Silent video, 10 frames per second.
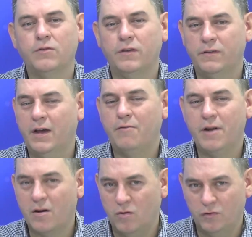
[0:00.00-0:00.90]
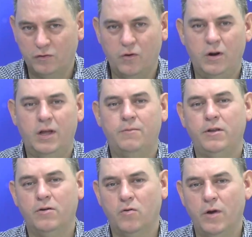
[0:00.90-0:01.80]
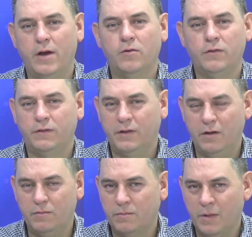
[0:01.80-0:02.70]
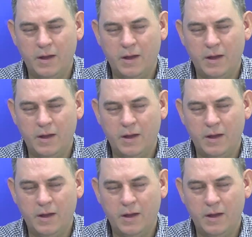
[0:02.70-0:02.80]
si sea una consola de videojuegos, si sea un